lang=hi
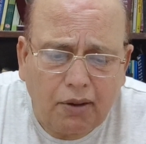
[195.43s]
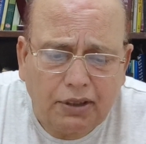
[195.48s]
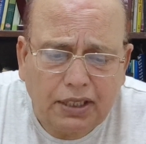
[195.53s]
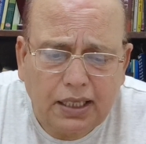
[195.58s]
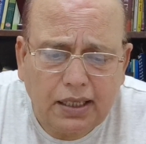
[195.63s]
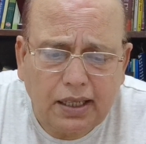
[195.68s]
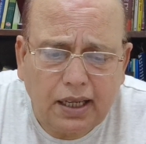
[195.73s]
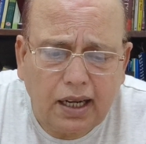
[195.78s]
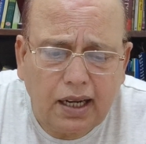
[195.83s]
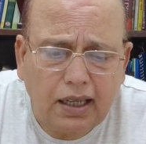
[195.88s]

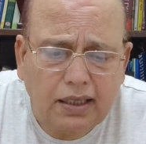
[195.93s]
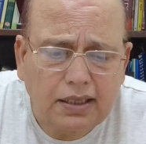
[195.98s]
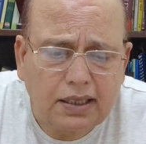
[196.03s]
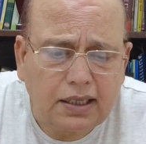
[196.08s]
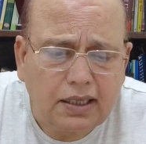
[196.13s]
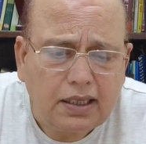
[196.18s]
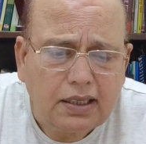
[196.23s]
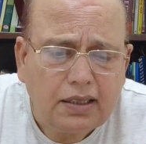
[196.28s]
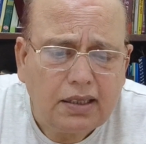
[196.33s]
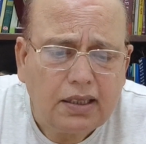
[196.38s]
आवेदन लगा
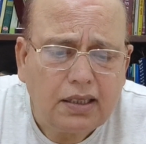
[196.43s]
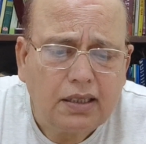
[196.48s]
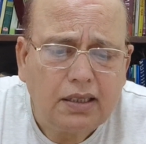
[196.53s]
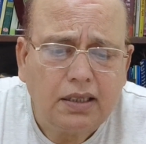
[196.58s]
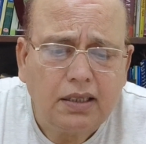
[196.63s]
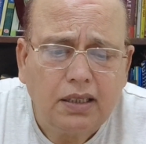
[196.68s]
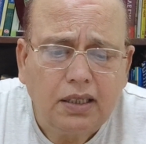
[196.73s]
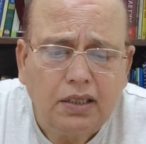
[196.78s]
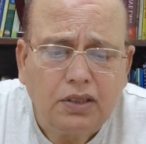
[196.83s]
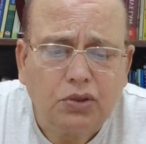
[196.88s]
के
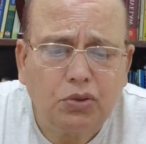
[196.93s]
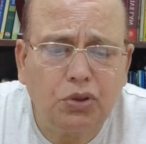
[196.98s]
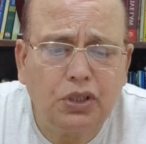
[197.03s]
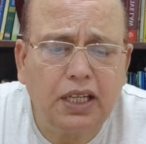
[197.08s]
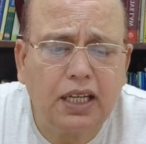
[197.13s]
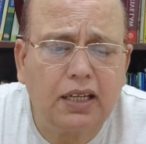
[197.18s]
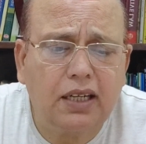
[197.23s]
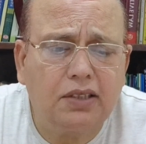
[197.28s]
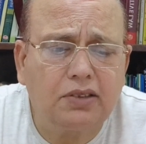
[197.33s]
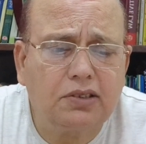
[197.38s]
तो
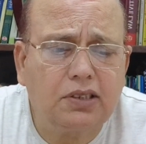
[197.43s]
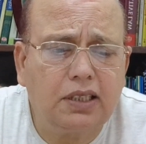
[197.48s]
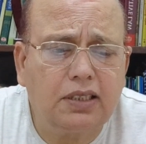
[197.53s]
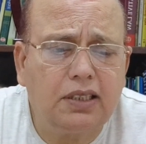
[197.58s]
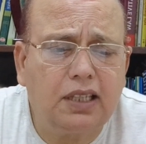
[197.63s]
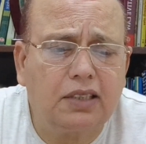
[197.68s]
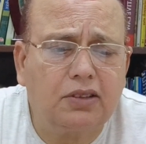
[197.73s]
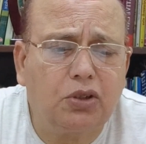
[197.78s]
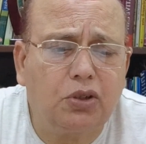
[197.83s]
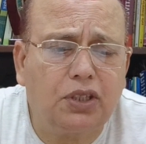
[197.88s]
ये
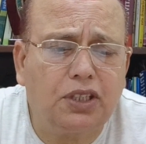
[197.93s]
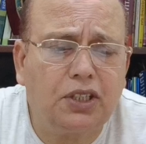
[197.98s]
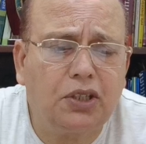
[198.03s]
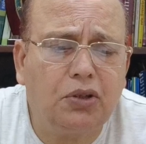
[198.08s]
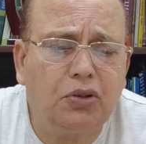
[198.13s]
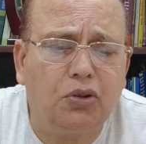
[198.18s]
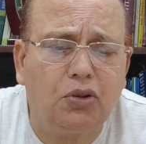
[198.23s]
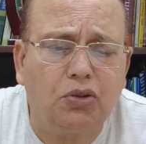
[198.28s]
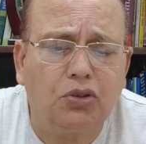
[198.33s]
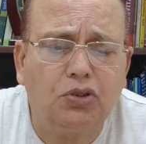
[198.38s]
कंसर्न
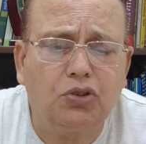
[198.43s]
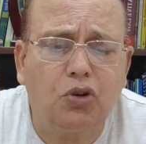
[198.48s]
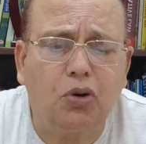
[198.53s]
अथॉरिटी को